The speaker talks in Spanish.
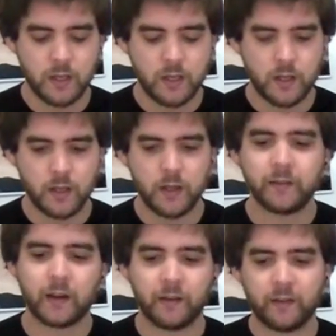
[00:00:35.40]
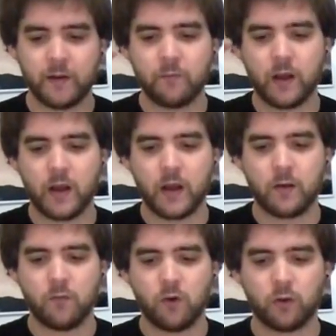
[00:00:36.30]
y esta que tiene
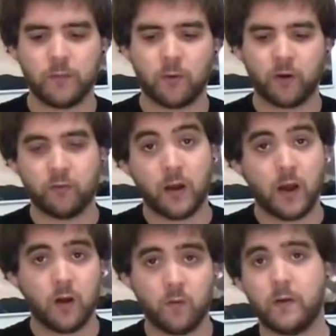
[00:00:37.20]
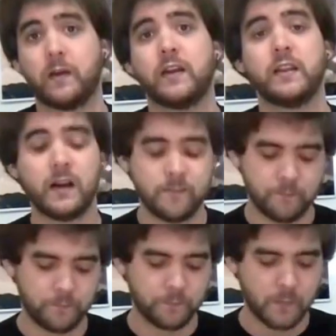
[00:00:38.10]
un logotipo que es una
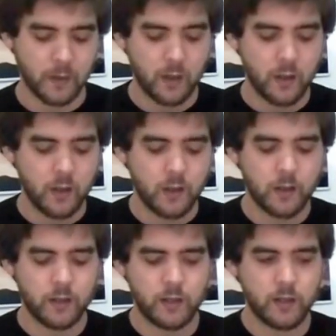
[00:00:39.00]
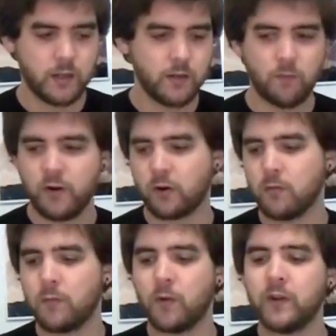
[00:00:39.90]
abejita. Y
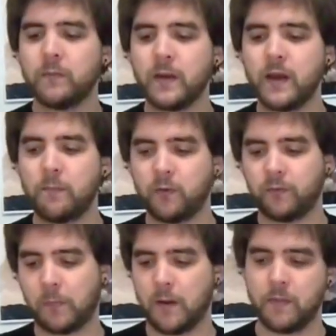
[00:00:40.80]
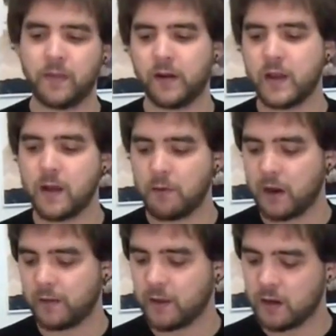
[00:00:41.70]
bueno, como podéis ver, pues para empezar ya a
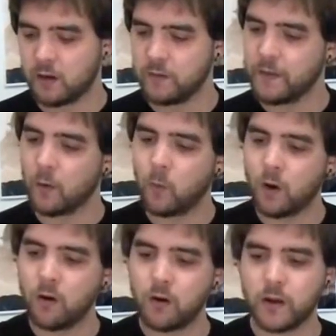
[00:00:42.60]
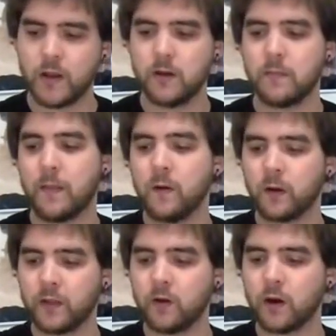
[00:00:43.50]
hablar del, juego, el
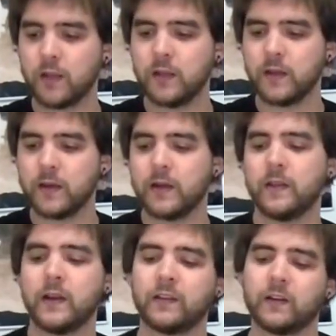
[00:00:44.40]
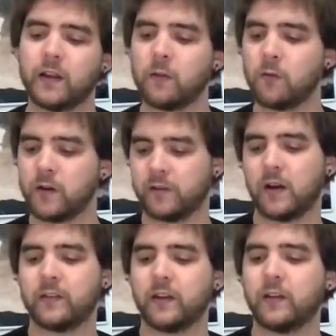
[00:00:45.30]
mando que tengo aquí de, la Sega Saturn,
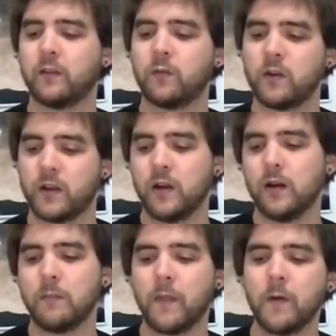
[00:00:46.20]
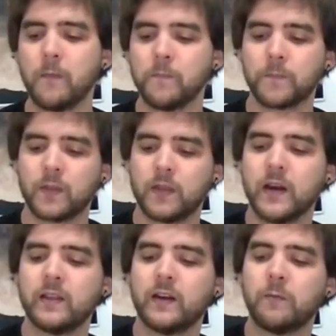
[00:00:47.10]
está la Sega Saturn, Y el mando,
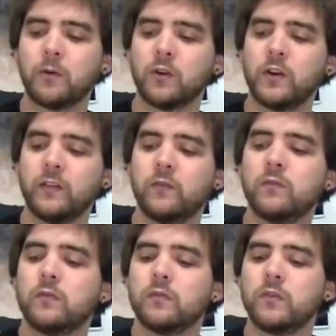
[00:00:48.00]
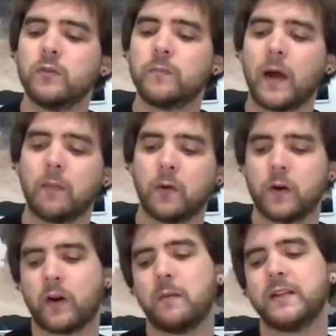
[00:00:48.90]
tiene tres botones y un, pad.
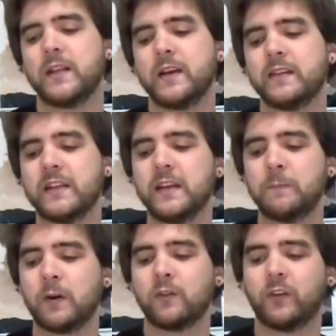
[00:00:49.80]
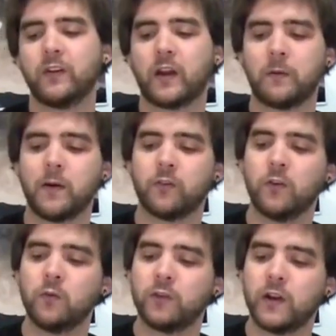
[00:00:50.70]
Bueno, realmente tiene seis, pero los tres de arriba no
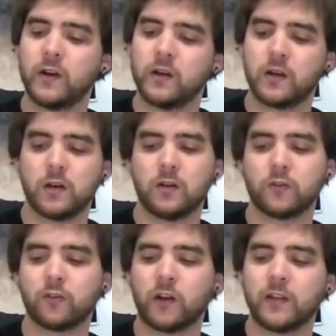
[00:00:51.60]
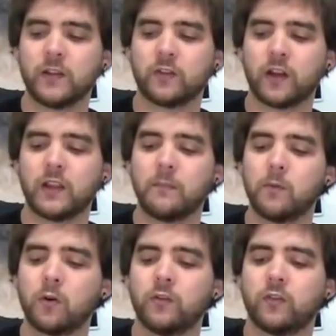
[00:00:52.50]
se usan, los dos gatillos de aquí
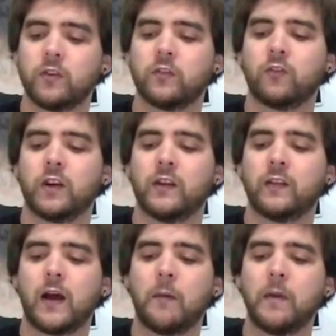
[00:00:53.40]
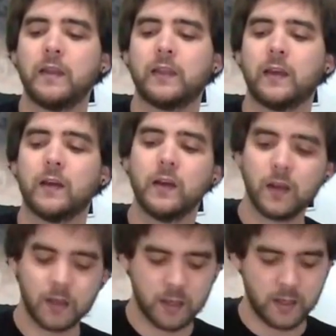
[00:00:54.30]
tampoco y son esos tres, A, B y C.
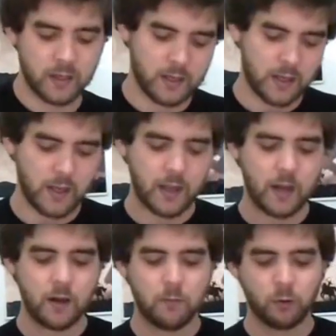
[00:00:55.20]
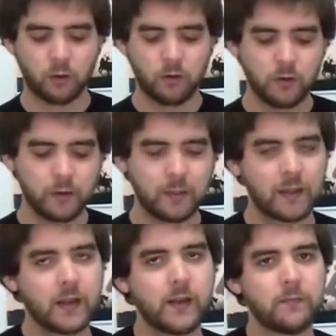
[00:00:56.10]
El botón
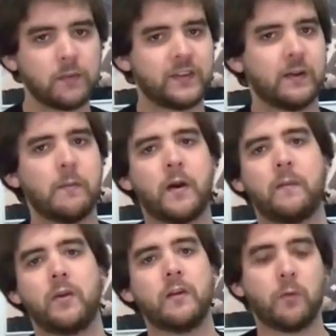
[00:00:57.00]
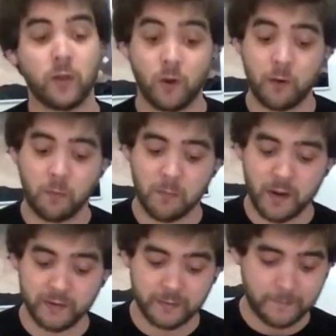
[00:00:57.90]
C sirve para ir poniendo las
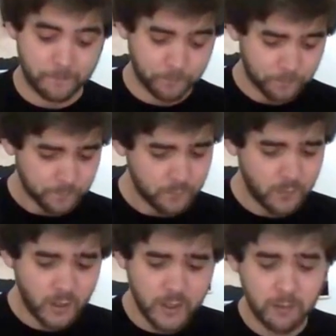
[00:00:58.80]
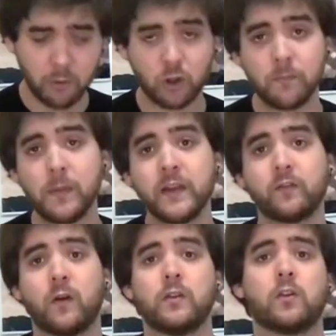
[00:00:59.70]
bombas, el botón B
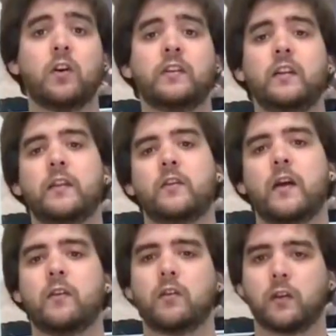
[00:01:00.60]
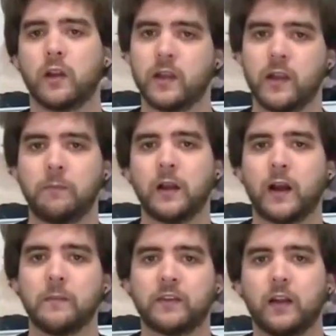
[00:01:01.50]
es cuando coges el detonador, que ya
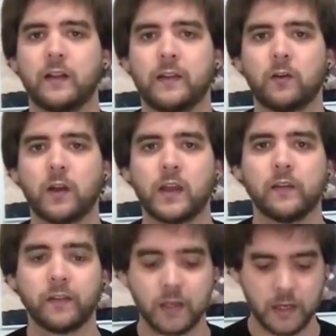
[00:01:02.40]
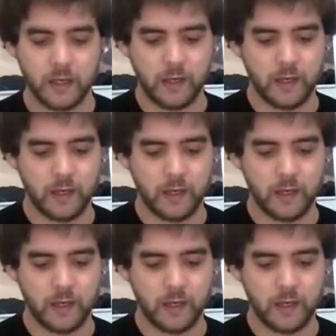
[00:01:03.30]
explicaré más adelante lo que es,